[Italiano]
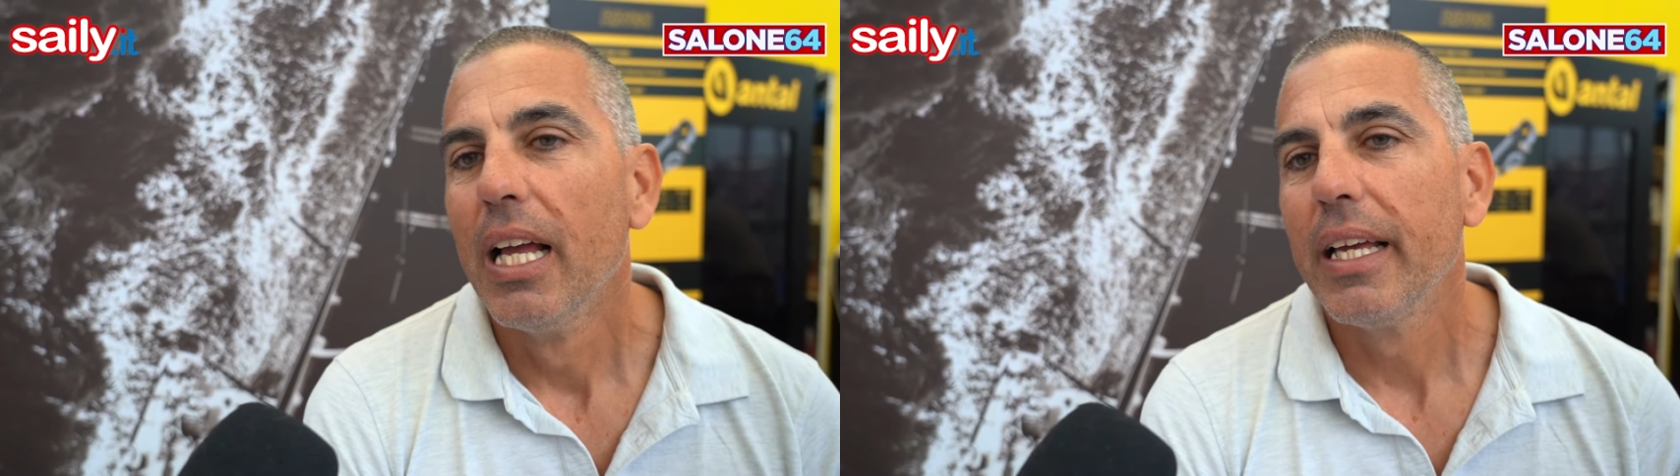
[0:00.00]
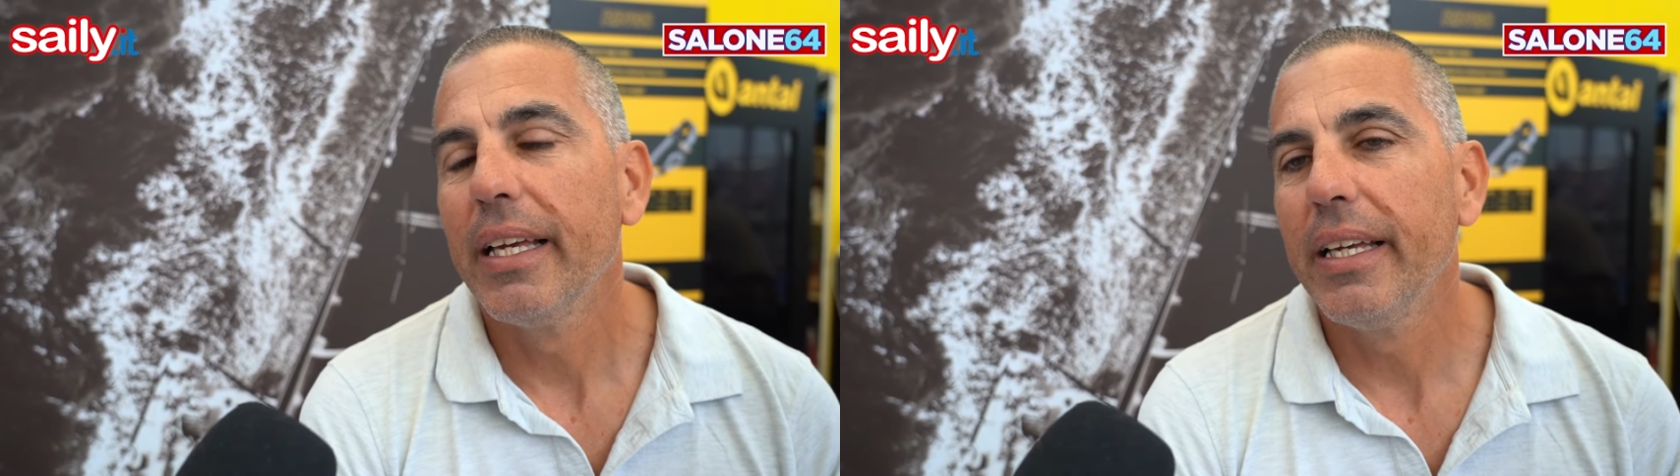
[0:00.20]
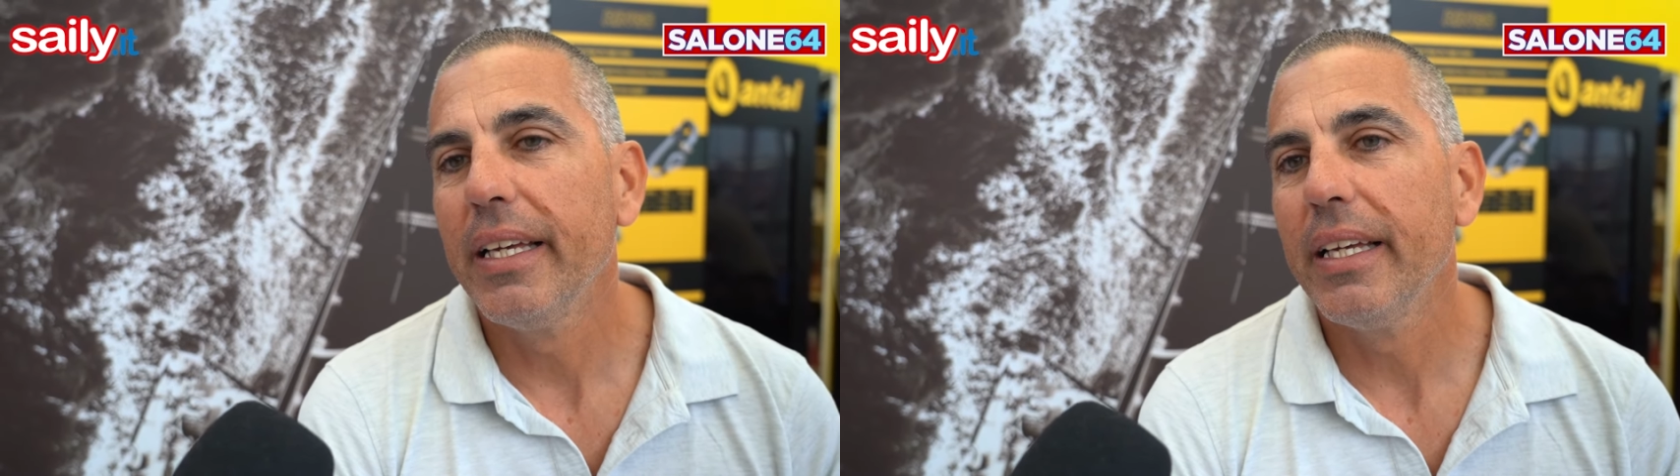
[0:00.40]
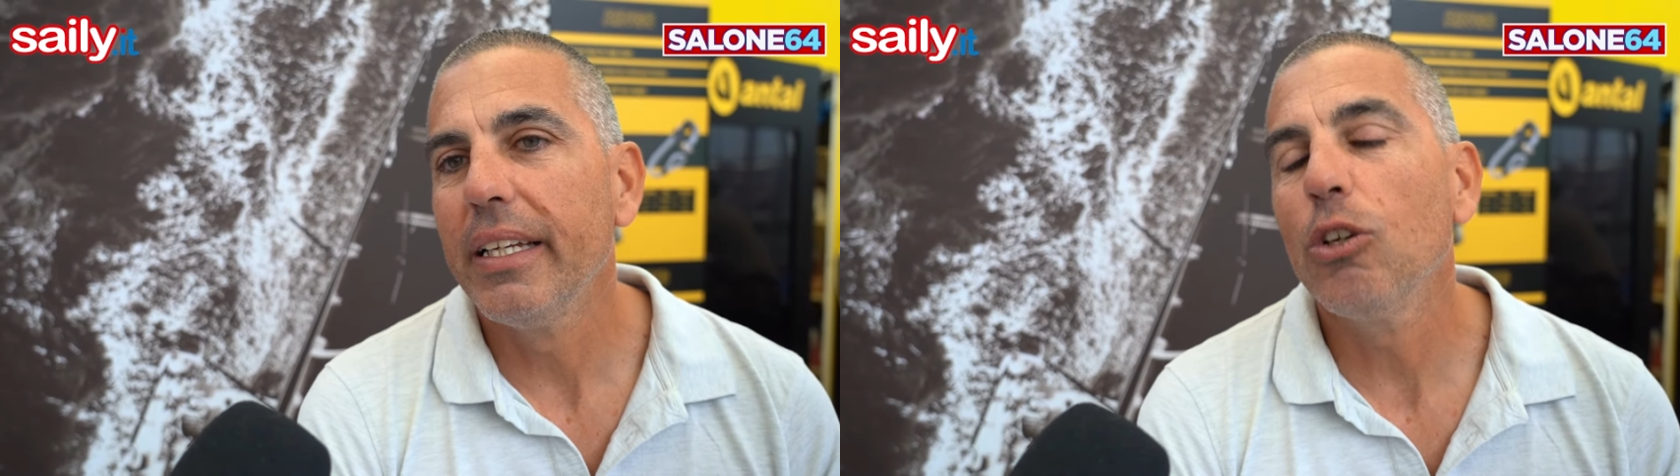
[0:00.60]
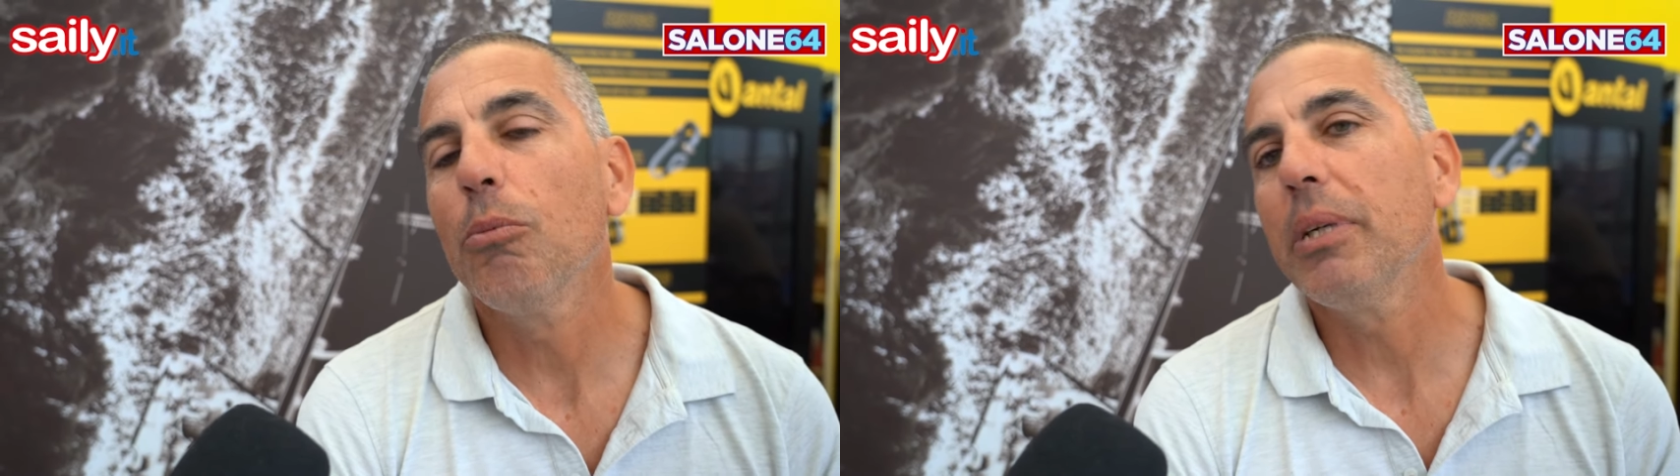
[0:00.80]
E
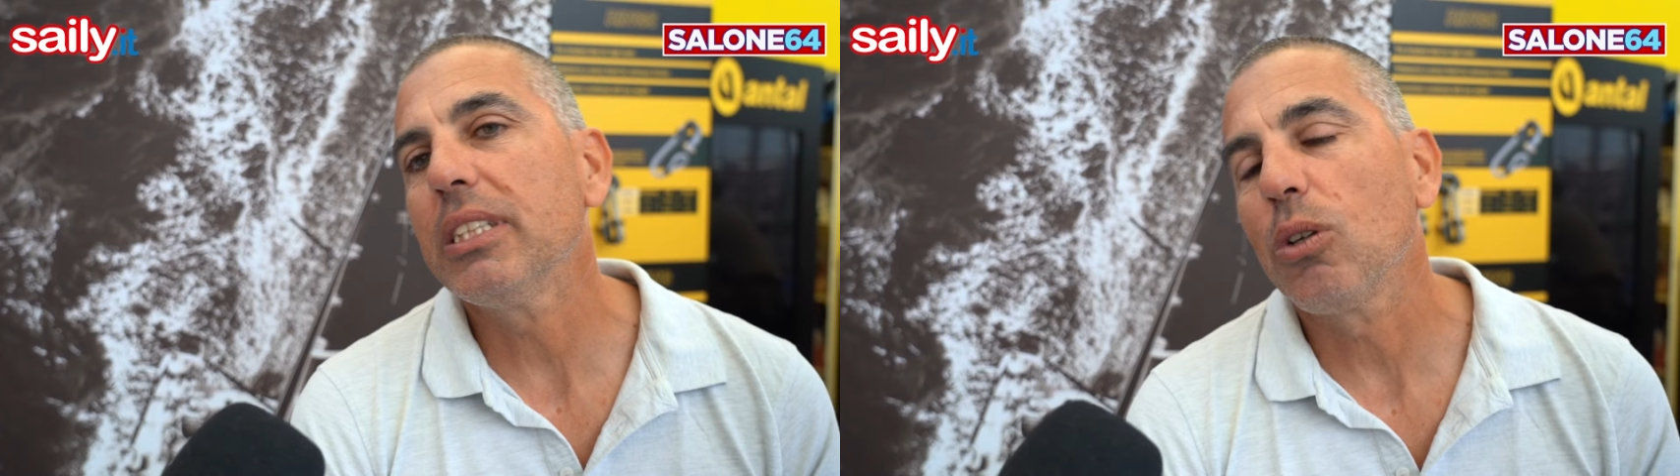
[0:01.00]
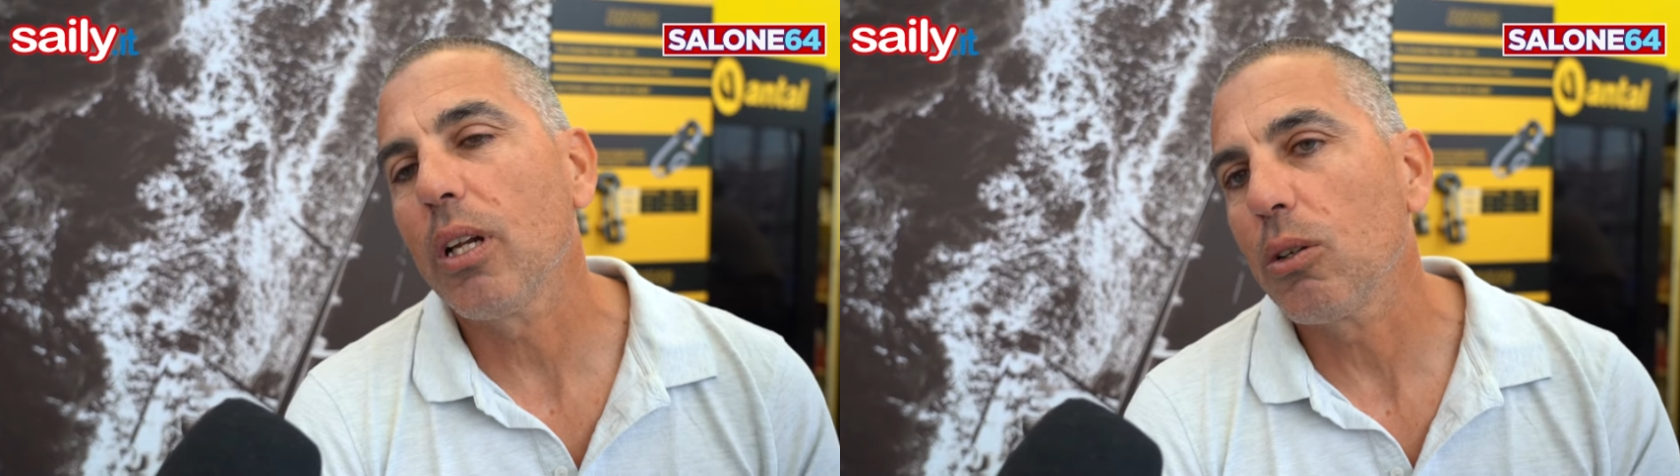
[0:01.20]
non metto la